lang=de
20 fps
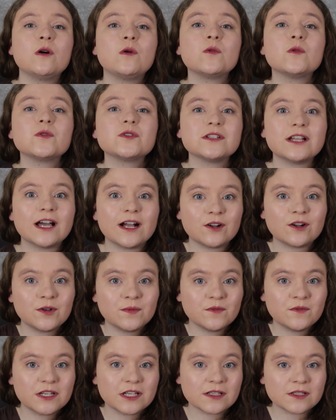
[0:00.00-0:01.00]
Da
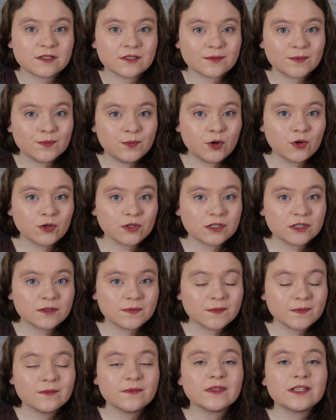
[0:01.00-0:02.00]
kommen wir jetzt zum Punkt.
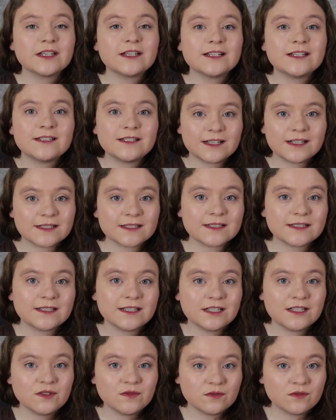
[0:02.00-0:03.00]
Das ist ja
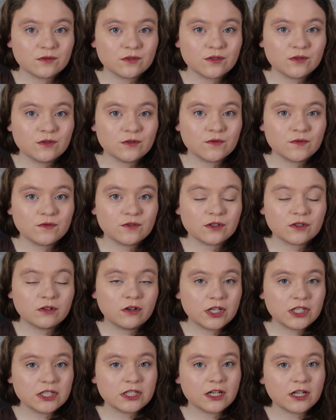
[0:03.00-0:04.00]
die Funktion von
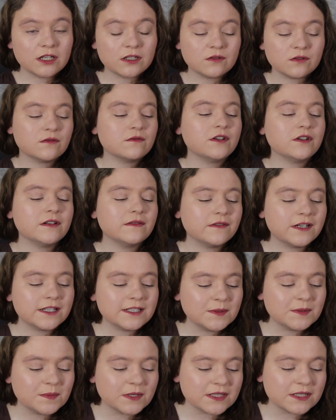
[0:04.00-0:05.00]
Keuschhaltung, weil
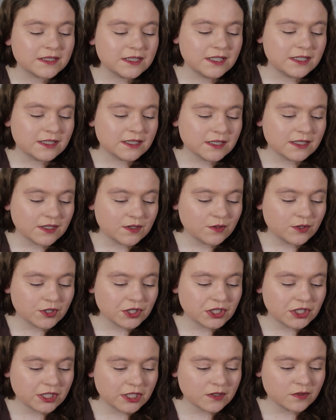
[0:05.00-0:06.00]
was passiert in der
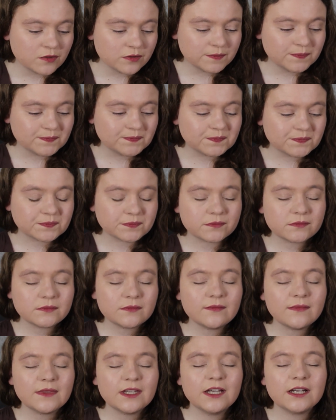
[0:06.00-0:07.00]
Keuschhaltung?
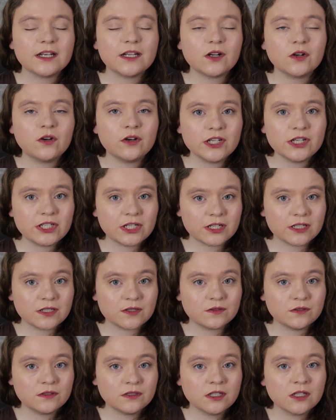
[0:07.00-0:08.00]
In der
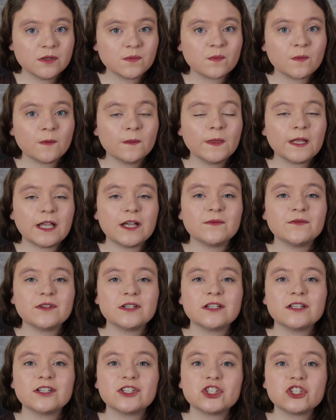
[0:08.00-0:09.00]
Keuschhaltung haben wir
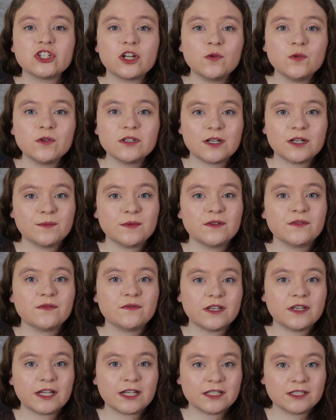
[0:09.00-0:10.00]
einen
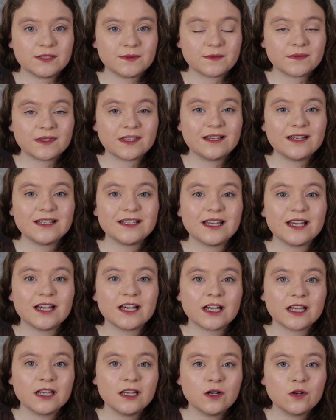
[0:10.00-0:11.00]
Staudammeffekt. Die
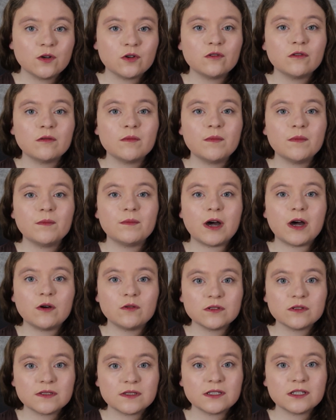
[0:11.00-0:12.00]
Erregung
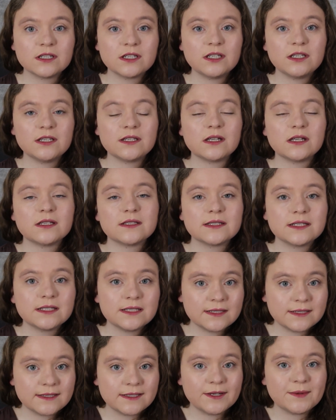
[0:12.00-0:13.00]
baut sich
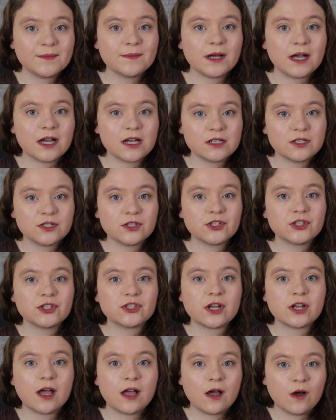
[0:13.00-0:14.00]

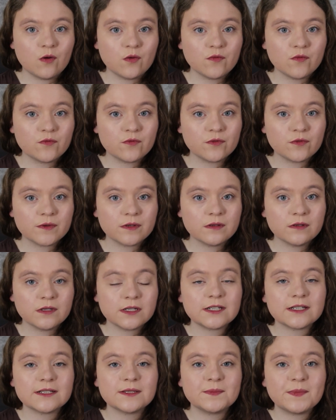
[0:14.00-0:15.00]
systematisch auf.
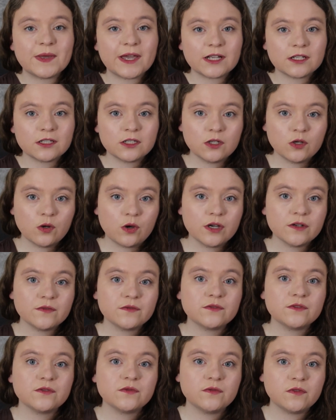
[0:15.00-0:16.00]
Das Becken
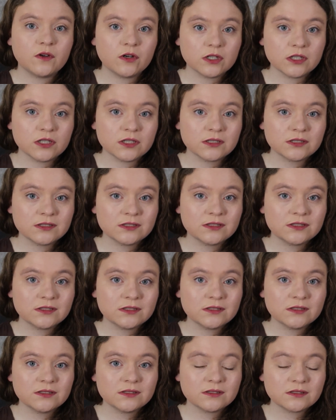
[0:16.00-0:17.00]
läuft voll.
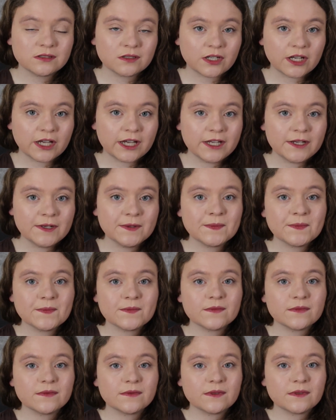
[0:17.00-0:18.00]
Okay?
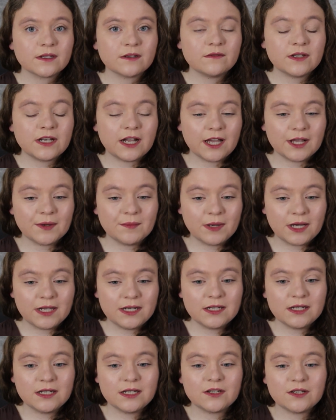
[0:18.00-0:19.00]
Wenn ein
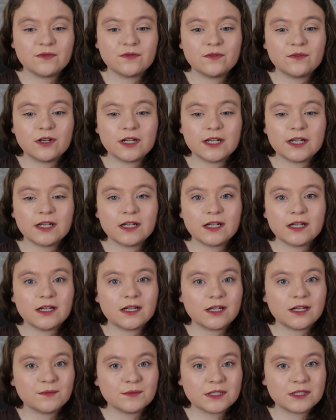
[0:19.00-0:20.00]
Mann, der
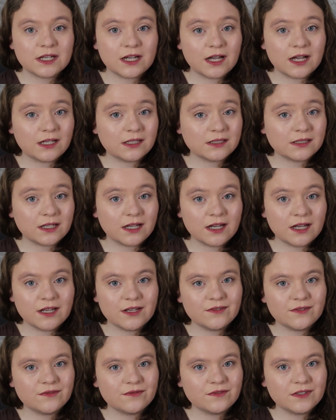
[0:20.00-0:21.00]
vorher am Tag drei,
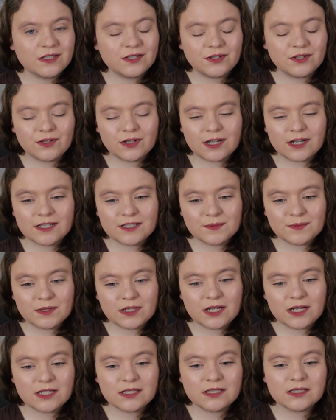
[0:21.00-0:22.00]
vier Orgasmen
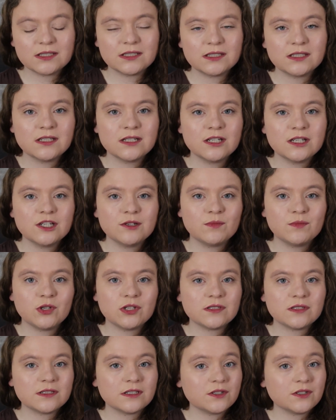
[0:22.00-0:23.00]
hatte,
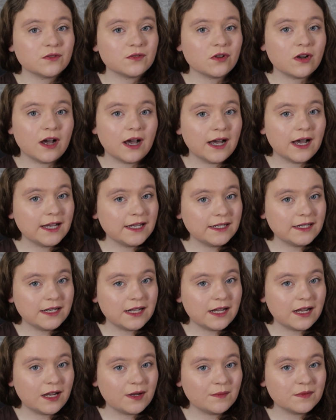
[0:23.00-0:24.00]
plötzlich noch einen
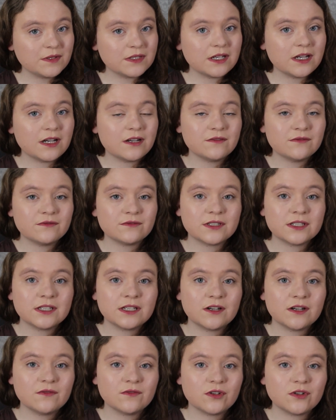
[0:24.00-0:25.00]
haben darf in
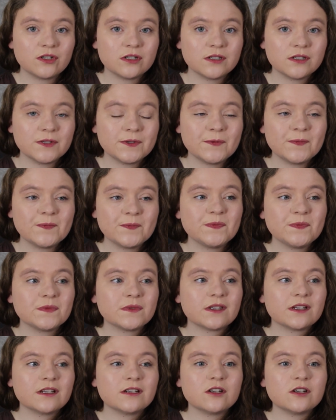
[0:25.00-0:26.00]
der Woche,
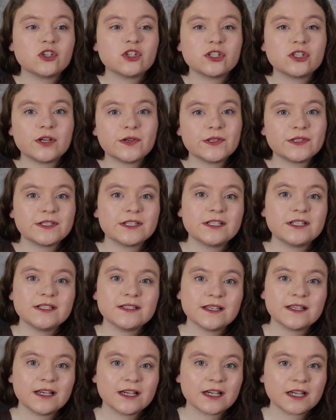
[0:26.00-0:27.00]
dann staut sich
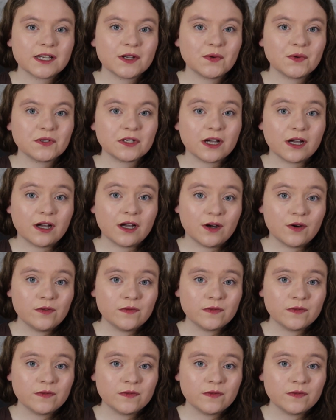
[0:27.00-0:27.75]
diese Erregung ja auf.